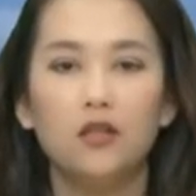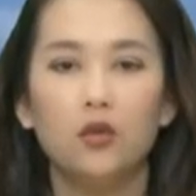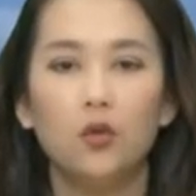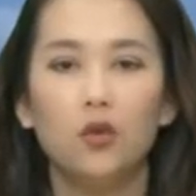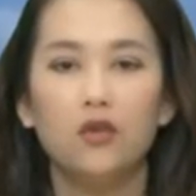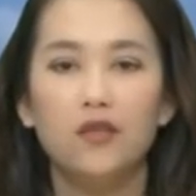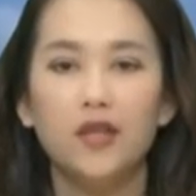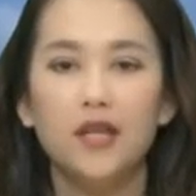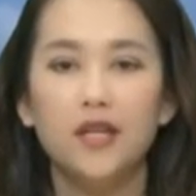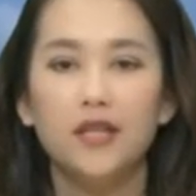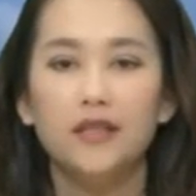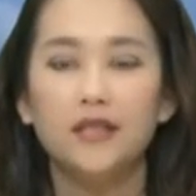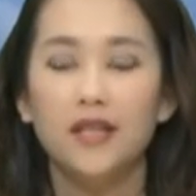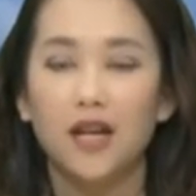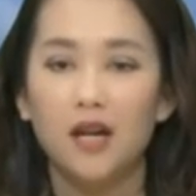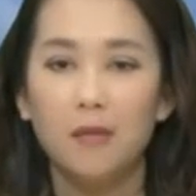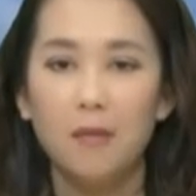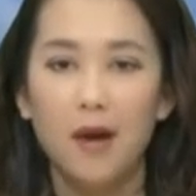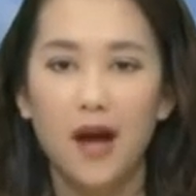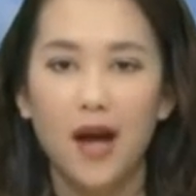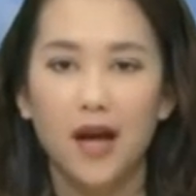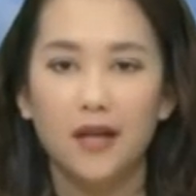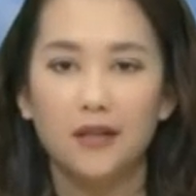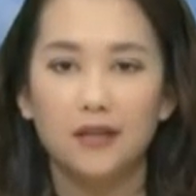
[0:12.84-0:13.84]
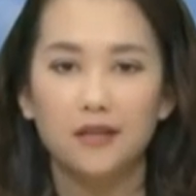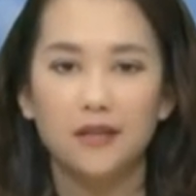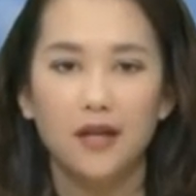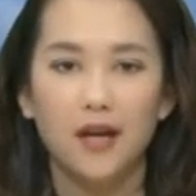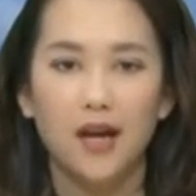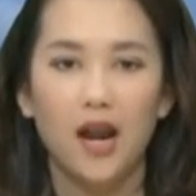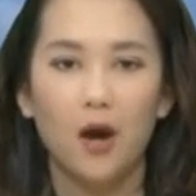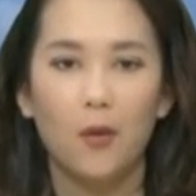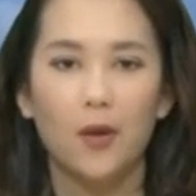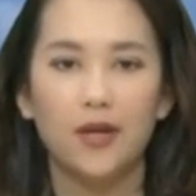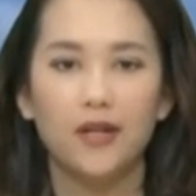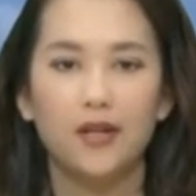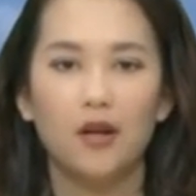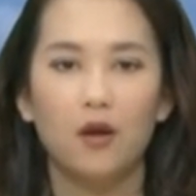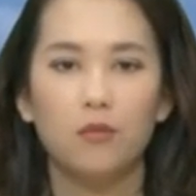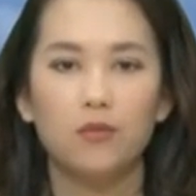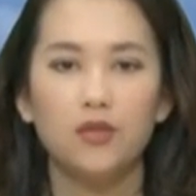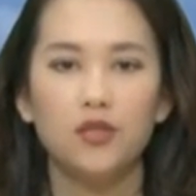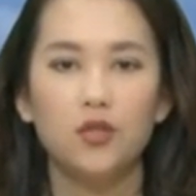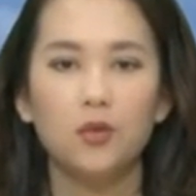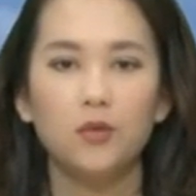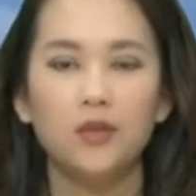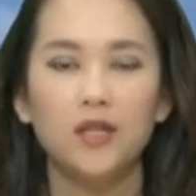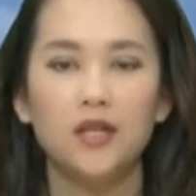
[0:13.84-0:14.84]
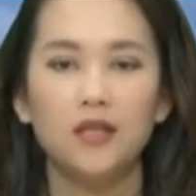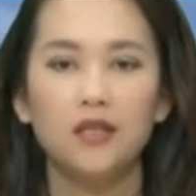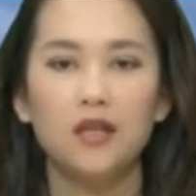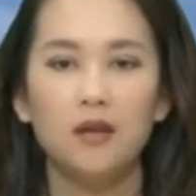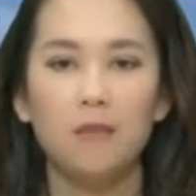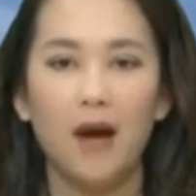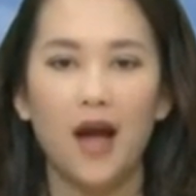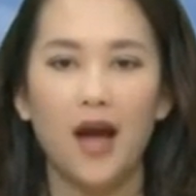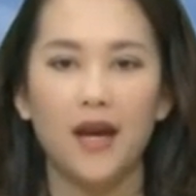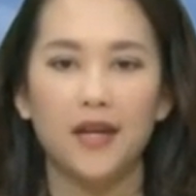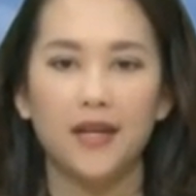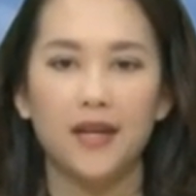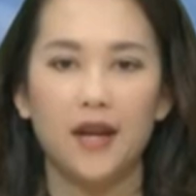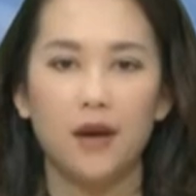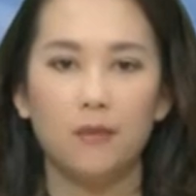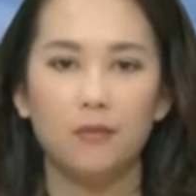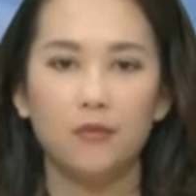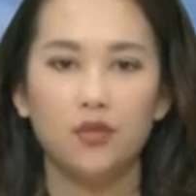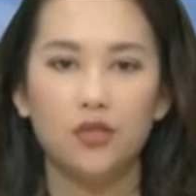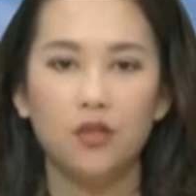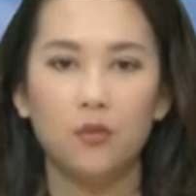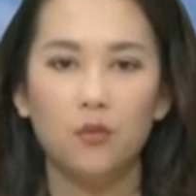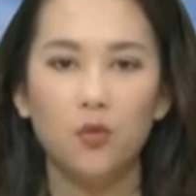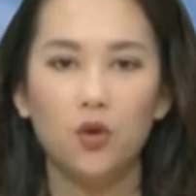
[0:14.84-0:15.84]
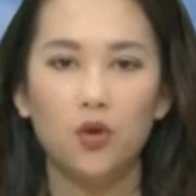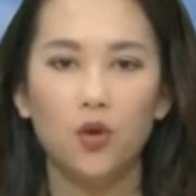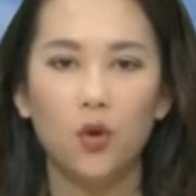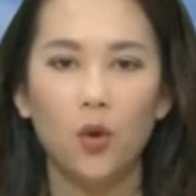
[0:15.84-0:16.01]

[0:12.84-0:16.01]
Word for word: quý vị, thưa các bạn, là hoạt động xúc tiến thương mại nằm trong khuôn